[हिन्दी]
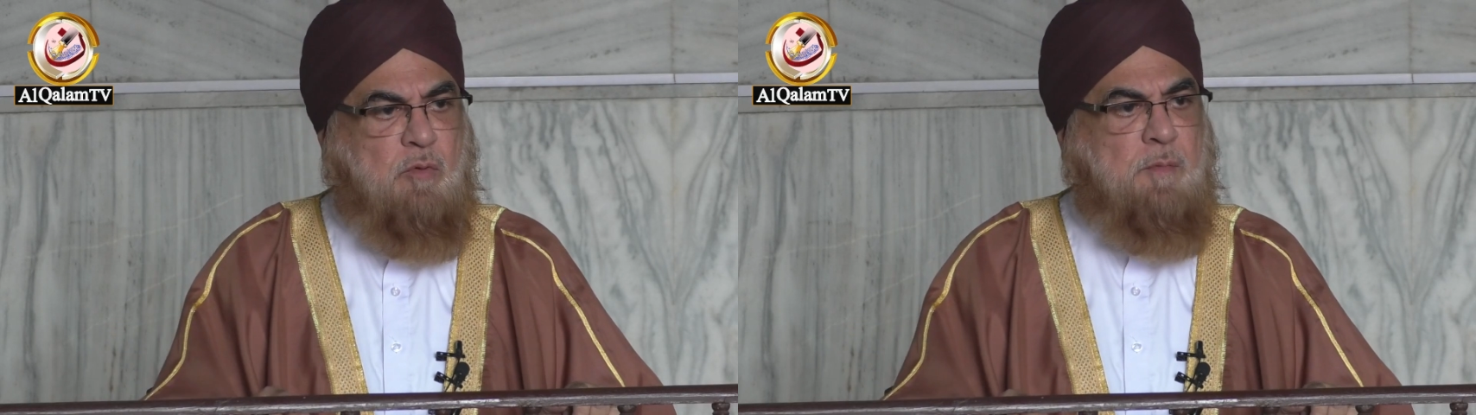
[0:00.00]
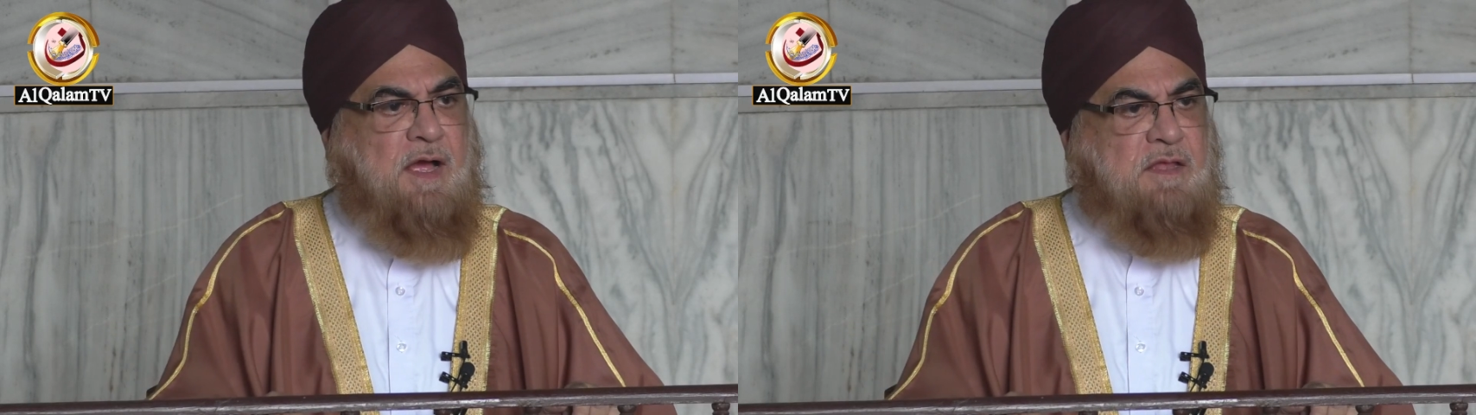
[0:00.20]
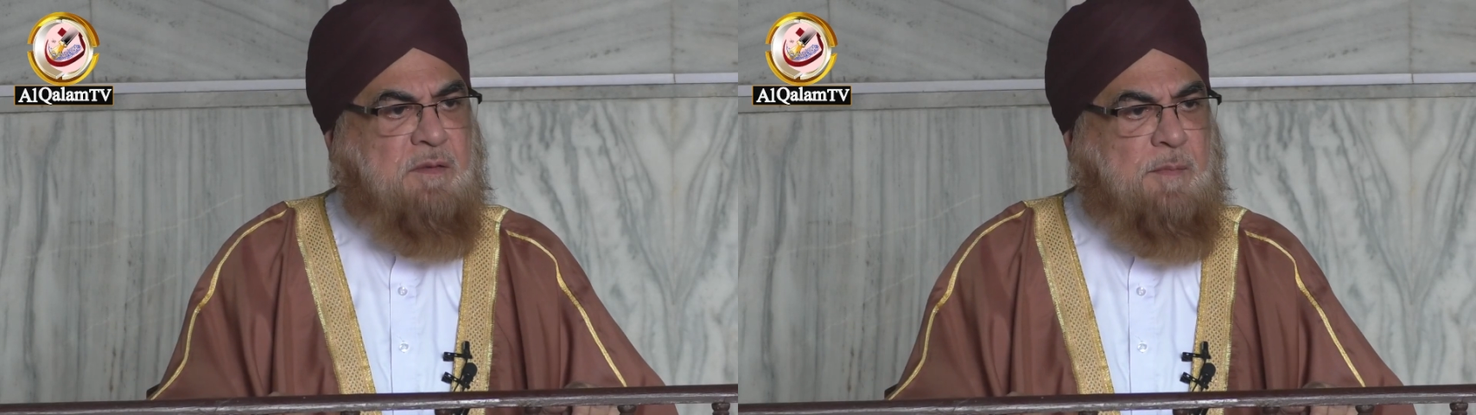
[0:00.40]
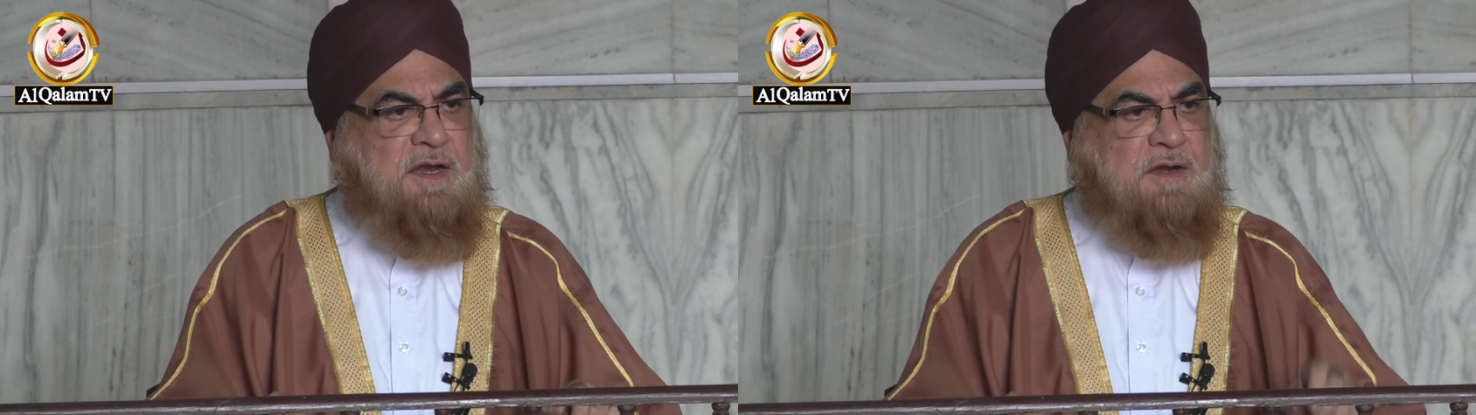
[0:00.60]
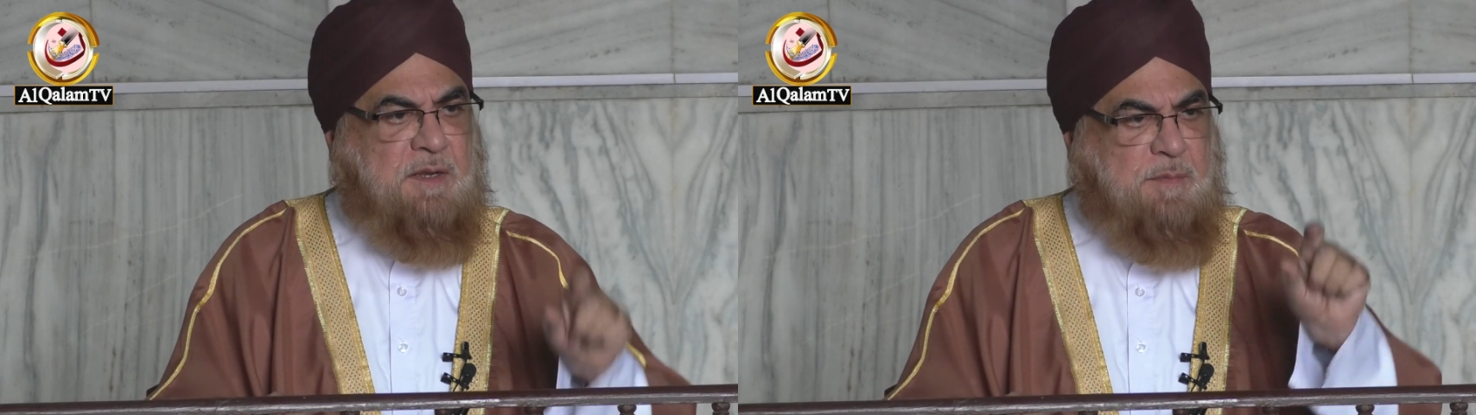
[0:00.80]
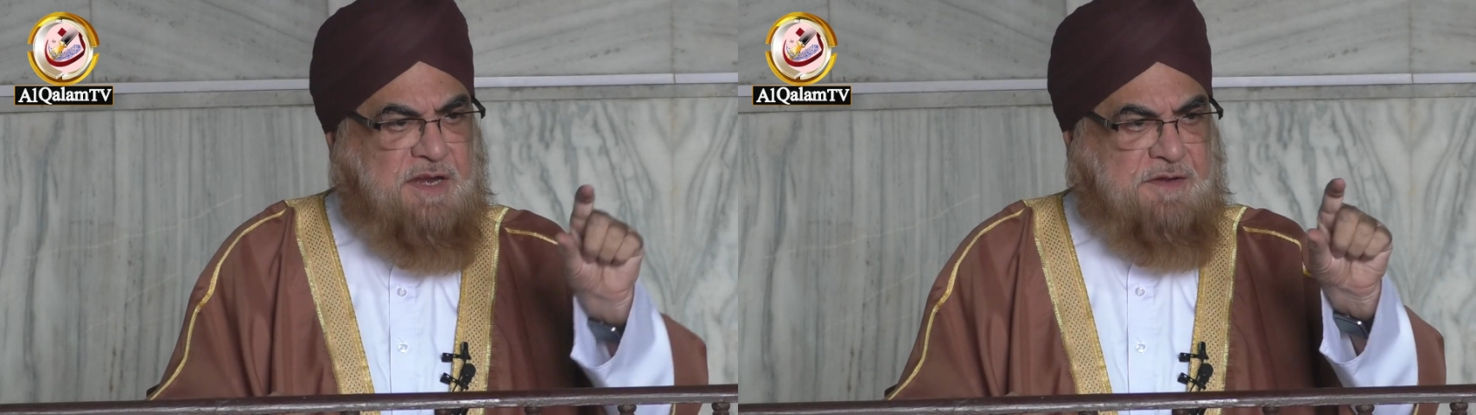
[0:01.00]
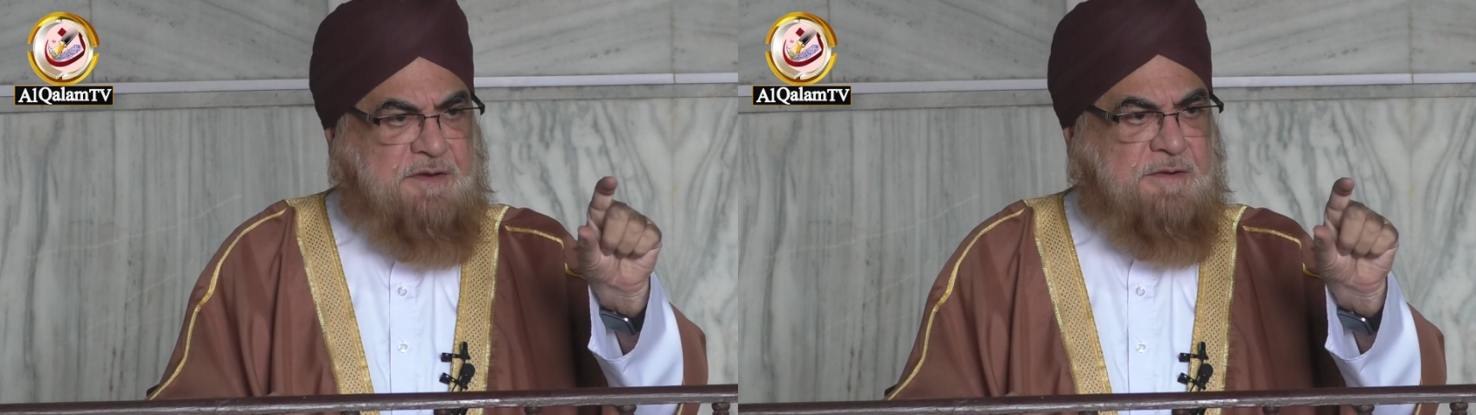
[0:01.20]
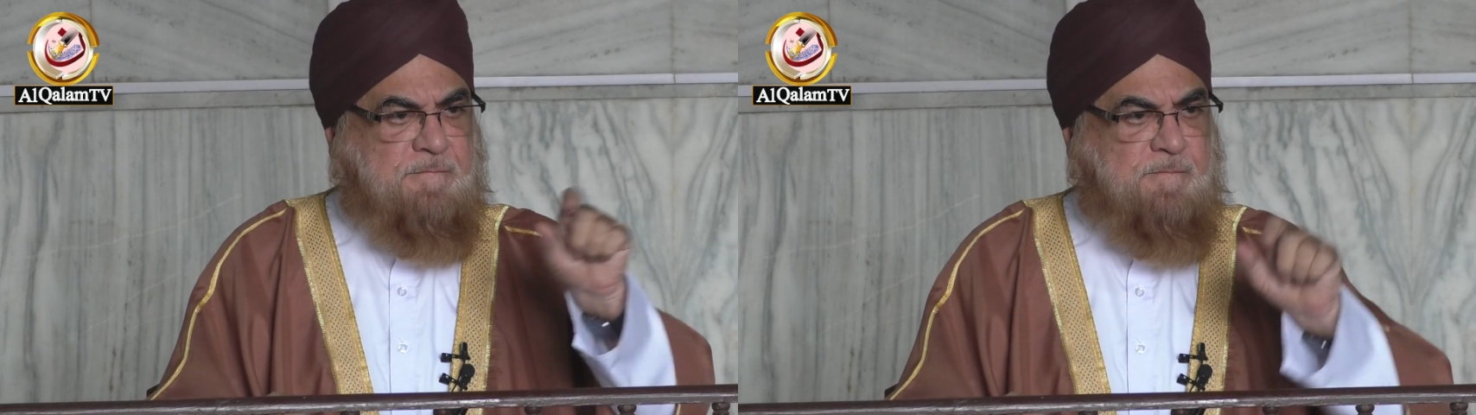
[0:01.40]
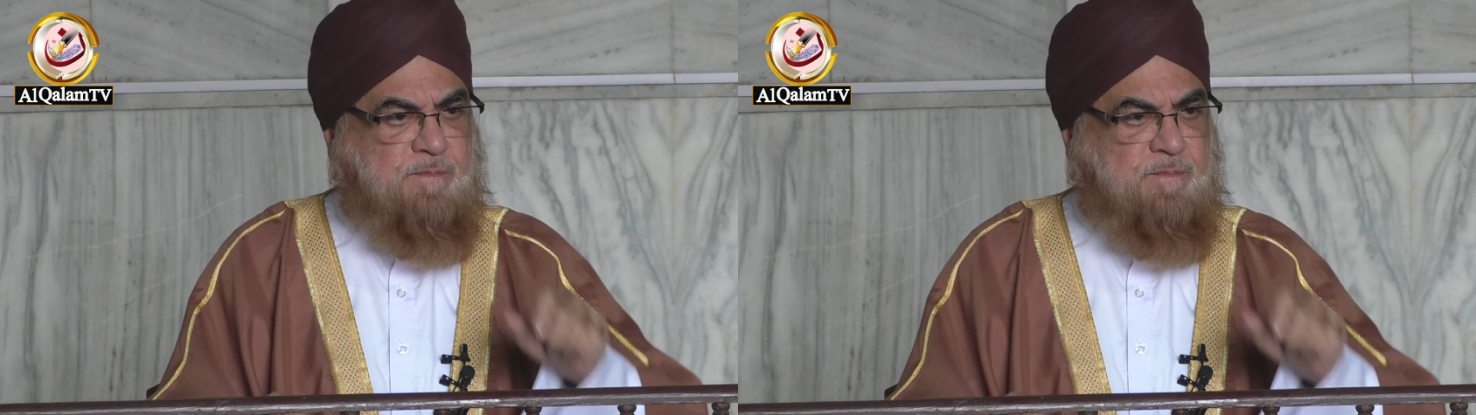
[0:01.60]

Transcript: मुबासा माने डिबेट